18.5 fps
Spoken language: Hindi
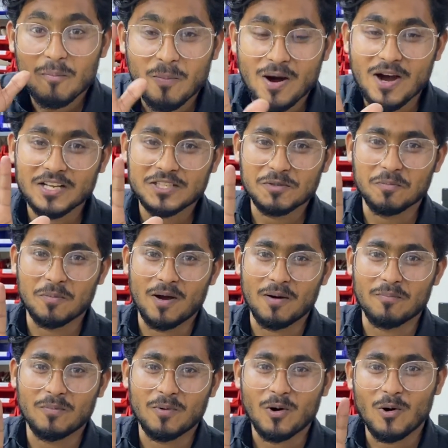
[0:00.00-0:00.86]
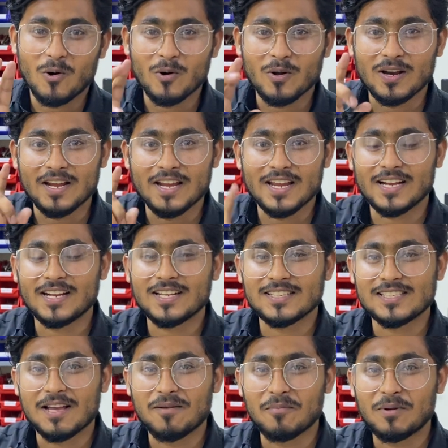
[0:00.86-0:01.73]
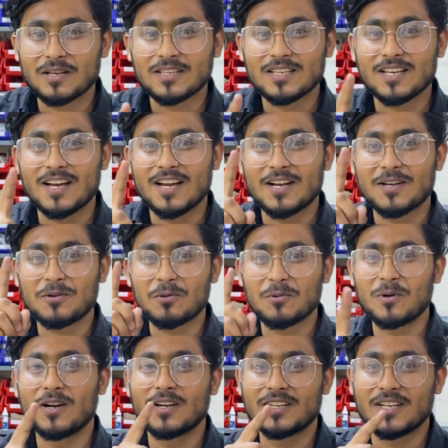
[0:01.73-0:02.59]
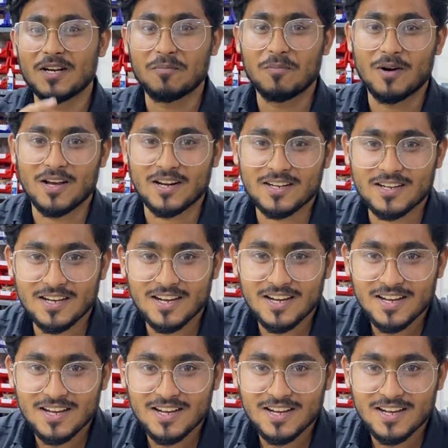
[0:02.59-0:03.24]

पांच पंप और एक असेंबल किया है 200 बार का